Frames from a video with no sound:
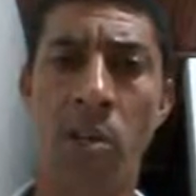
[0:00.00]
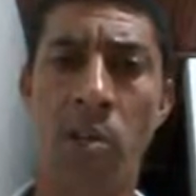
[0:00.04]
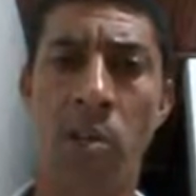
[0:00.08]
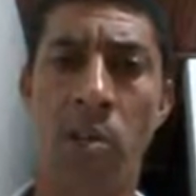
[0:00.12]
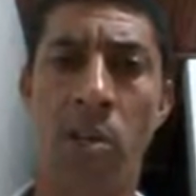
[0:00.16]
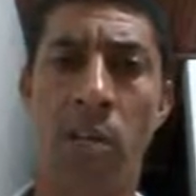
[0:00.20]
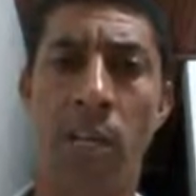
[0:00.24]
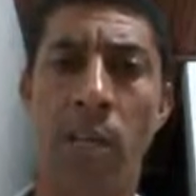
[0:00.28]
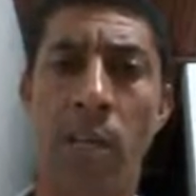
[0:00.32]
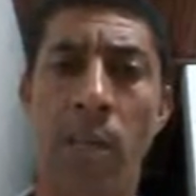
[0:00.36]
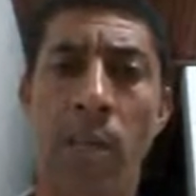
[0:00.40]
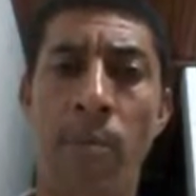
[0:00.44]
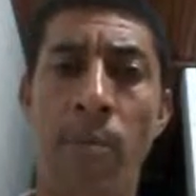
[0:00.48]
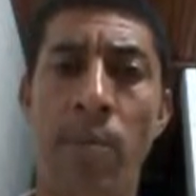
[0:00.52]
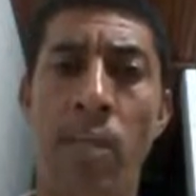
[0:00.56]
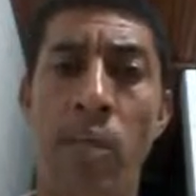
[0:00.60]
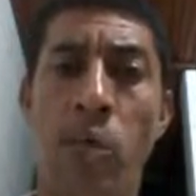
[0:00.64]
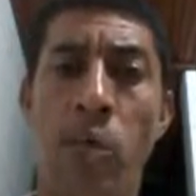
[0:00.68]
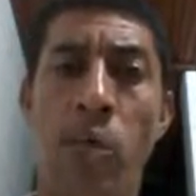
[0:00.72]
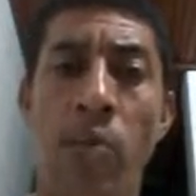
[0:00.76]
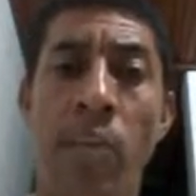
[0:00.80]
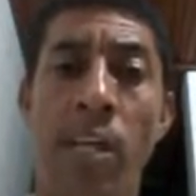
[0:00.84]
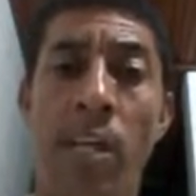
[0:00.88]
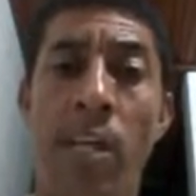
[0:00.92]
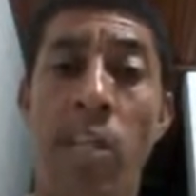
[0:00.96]
só quer saber de
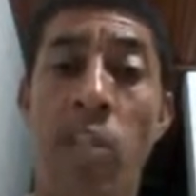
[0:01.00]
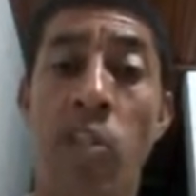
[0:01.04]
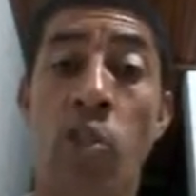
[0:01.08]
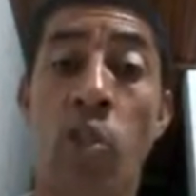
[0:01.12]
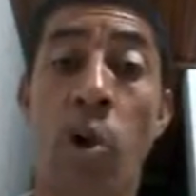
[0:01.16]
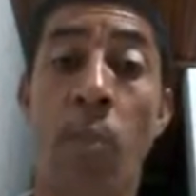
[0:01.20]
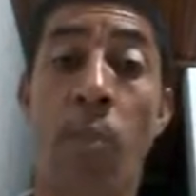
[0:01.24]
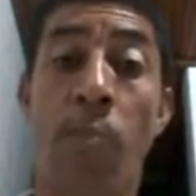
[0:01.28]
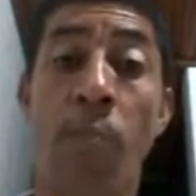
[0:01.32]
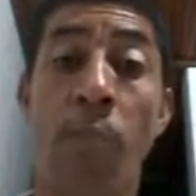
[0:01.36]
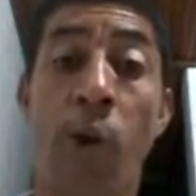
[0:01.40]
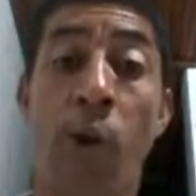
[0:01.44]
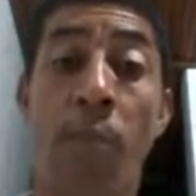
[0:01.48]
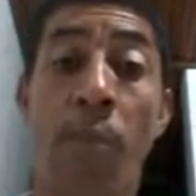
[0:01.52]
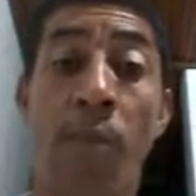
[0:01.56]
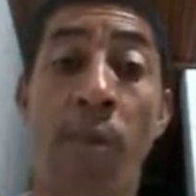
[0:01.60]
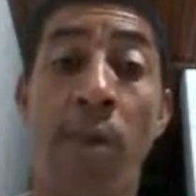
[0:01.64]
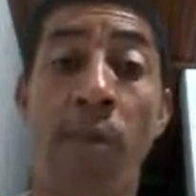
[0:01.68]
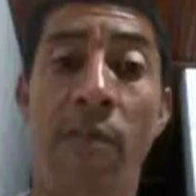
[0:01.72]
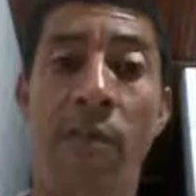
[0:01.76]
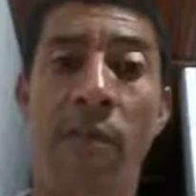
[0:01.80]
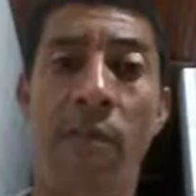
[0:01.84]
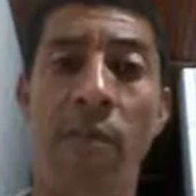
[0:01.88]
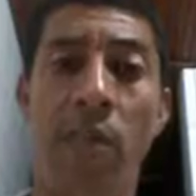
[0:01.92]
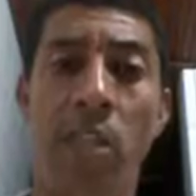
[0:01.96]
cuidar da sua
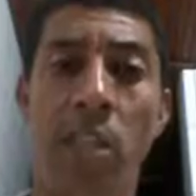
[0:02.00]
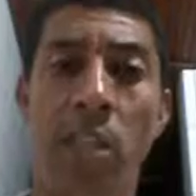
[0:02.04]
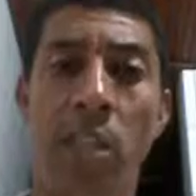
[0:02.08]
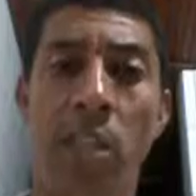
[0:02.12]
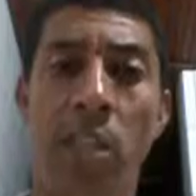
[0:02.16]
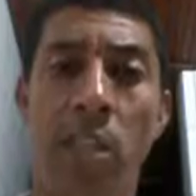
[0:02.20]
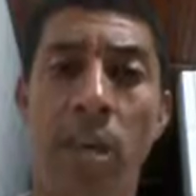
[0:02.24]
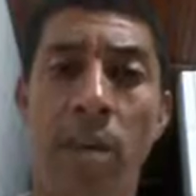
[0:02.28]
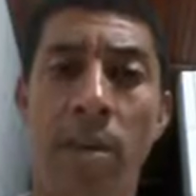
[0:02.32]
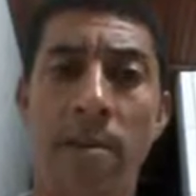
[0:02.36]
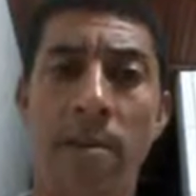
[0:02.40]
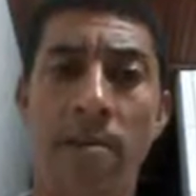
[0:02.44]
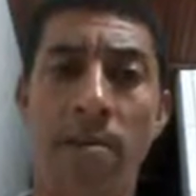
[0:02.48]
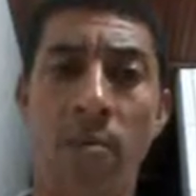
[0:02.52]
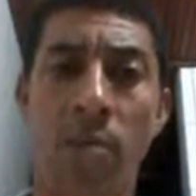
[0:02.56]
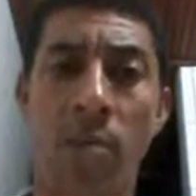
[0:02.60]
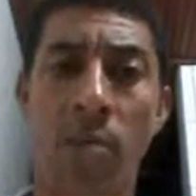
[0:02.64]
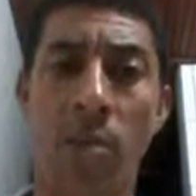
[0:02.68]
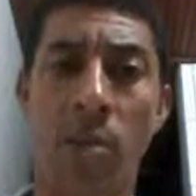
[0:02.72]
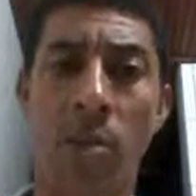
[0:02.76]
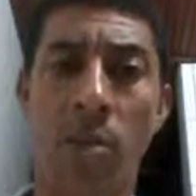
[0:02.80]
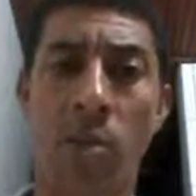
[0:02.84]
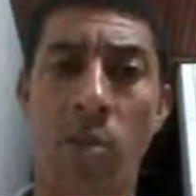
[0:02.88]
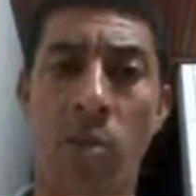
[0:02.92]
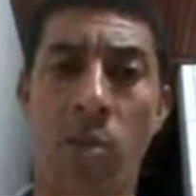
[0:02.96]
própria vida,
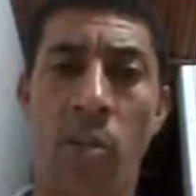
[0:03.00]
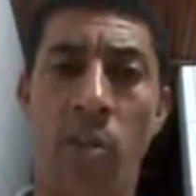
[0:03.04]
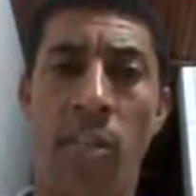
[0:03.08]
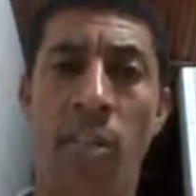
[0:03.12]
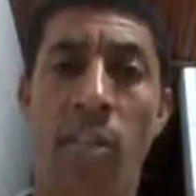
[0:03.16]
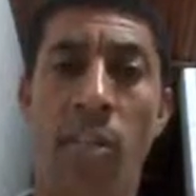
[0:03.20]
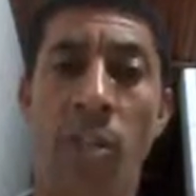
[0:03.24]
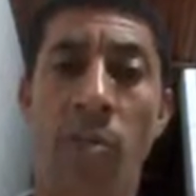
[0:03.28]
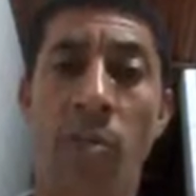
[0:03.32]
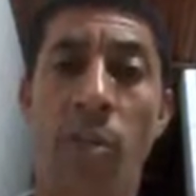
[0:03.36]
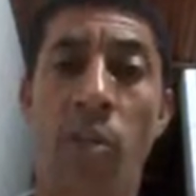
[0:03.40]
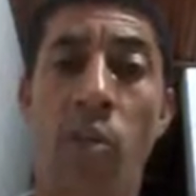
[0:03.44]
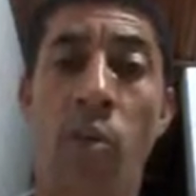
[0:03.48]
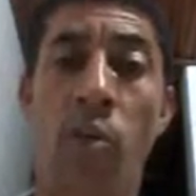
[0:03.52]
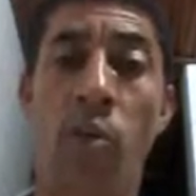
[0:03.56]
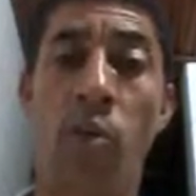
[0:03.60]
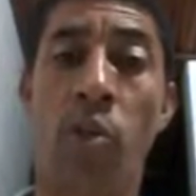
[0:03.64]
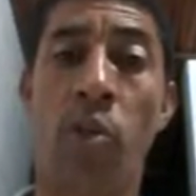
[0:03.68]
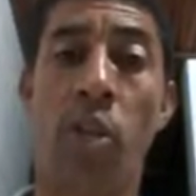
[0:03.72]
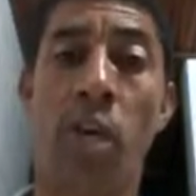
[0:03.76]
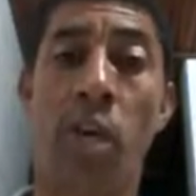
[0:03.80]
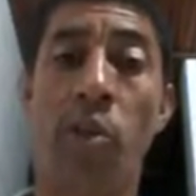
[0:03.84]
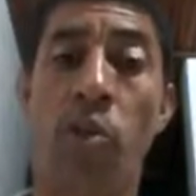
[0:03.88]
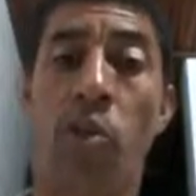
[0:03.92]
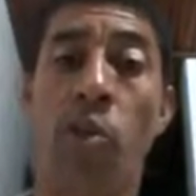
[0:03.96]
só quer saber de
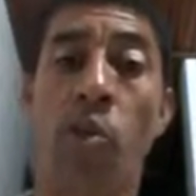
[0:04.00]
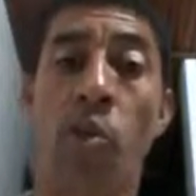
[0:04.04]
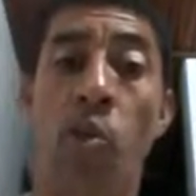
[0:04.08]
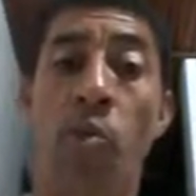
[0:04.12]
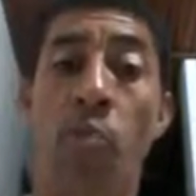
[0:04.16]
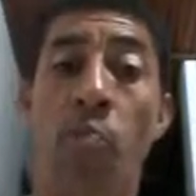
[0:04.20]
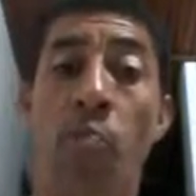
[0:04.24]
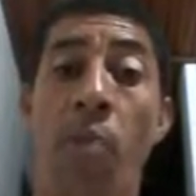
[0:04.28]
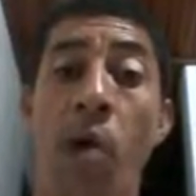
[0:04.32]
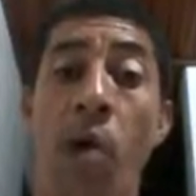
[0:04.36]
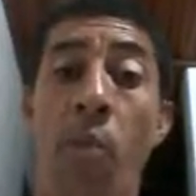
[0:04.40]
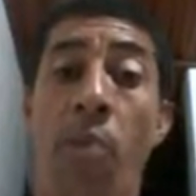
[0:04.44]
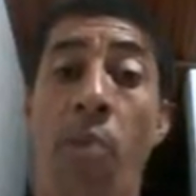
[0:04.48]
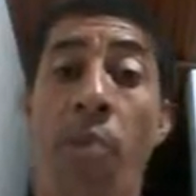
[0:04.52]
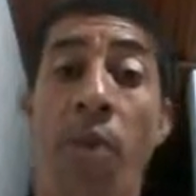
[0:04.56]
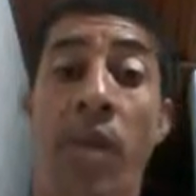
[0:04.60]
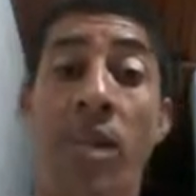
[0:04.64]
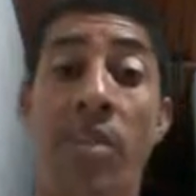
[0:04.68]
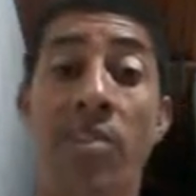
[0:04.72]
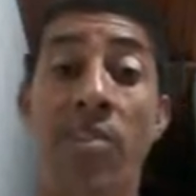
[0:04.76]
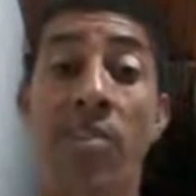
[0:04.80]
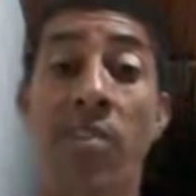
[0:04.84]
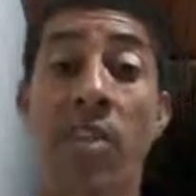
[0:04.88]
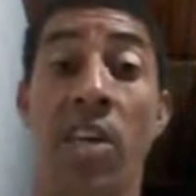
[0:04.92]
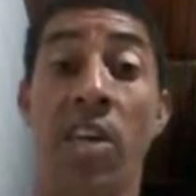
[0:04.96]
cuidar do seu bel
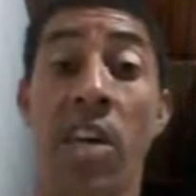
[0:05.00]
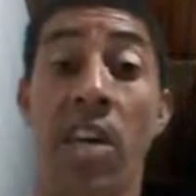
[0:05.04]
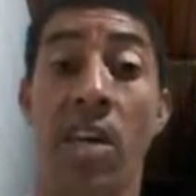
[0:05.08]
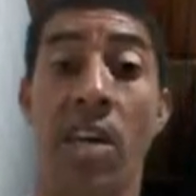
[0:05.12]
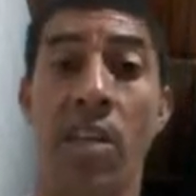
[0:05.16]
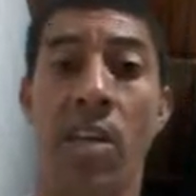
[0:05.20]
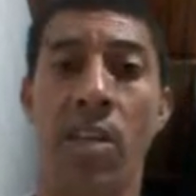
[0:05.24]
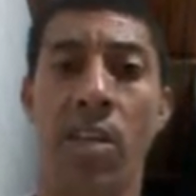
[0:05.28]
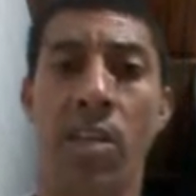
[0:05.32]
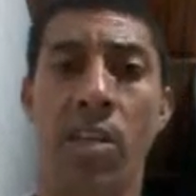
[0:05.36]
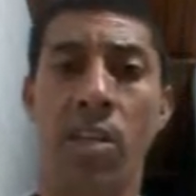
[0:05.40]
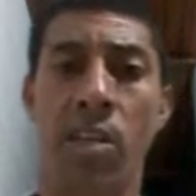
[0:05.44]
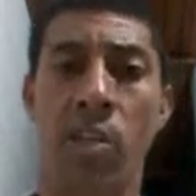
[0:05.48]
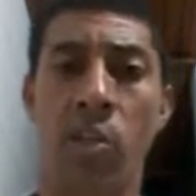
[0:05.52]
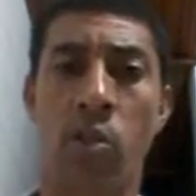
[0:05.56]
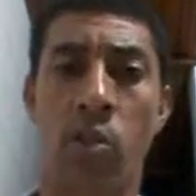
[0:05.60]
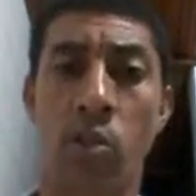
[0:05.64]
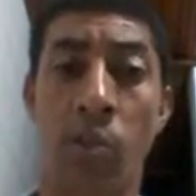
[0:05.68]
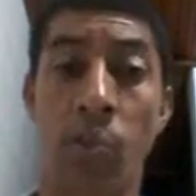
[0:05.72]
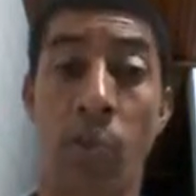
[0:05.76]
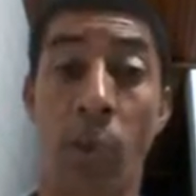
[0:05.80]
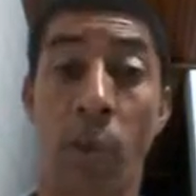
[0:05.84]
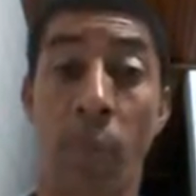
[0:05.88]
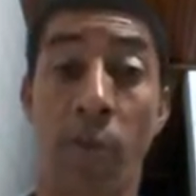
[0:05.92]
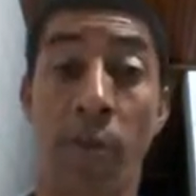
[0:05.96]
prazer, da sua
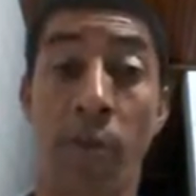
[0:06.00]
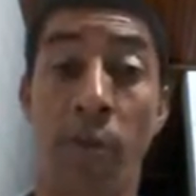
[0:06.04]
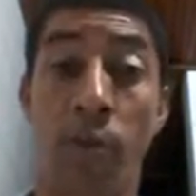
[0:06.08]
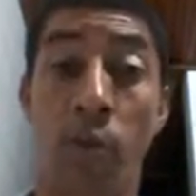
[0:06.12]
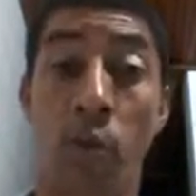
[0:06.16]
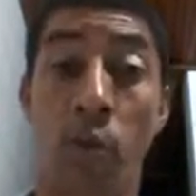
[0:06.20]
própria